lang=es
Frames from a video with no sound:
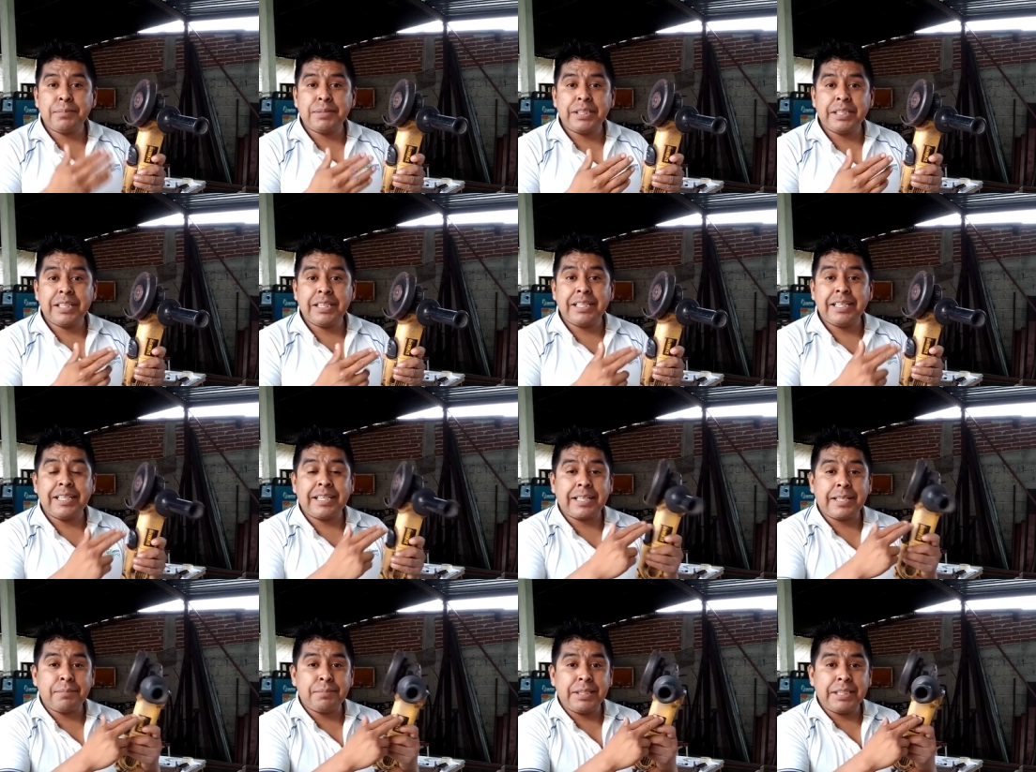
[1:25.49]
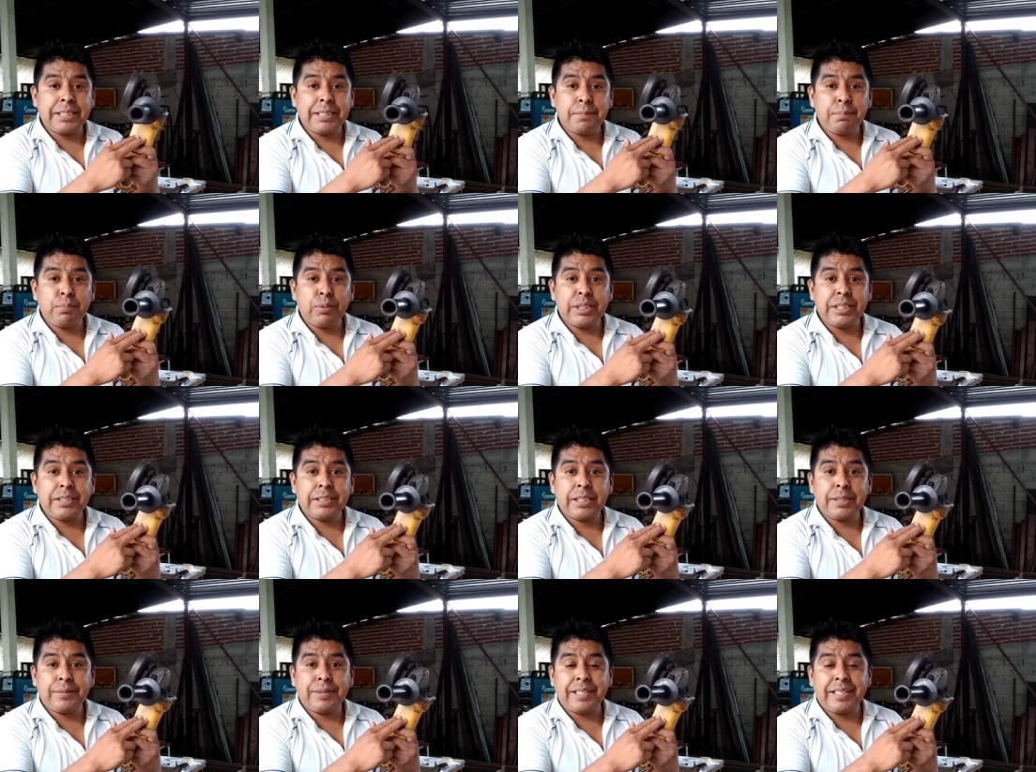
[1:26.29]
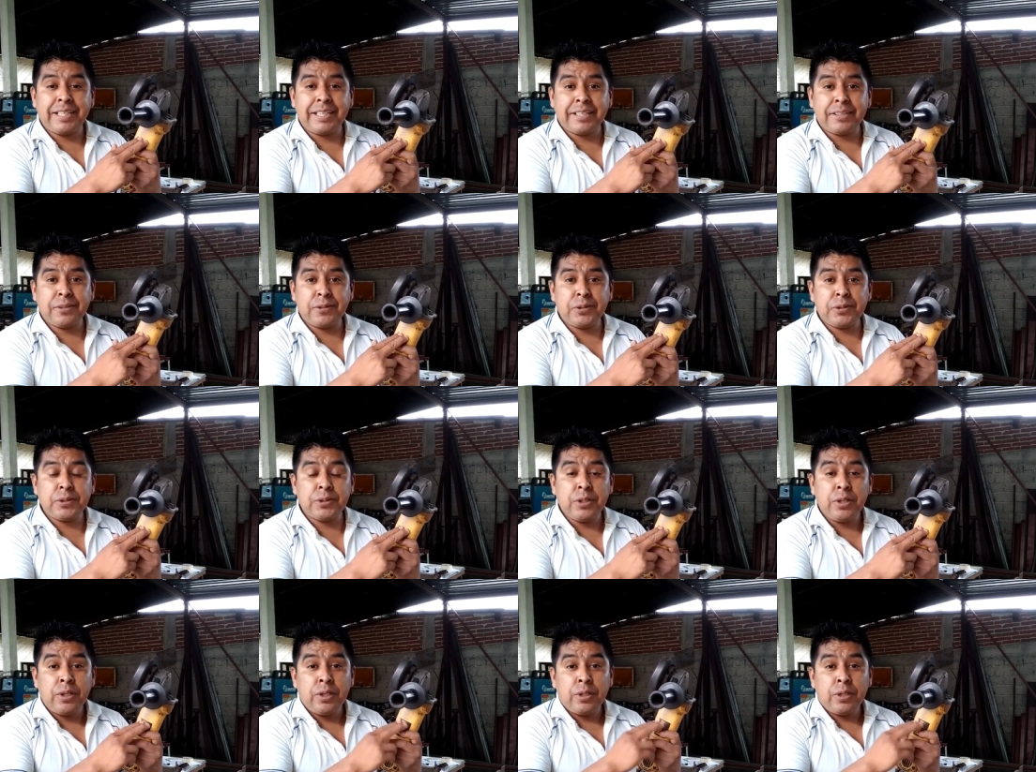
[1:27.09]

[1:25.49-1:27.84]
manera la herramienta pueda trabajarnos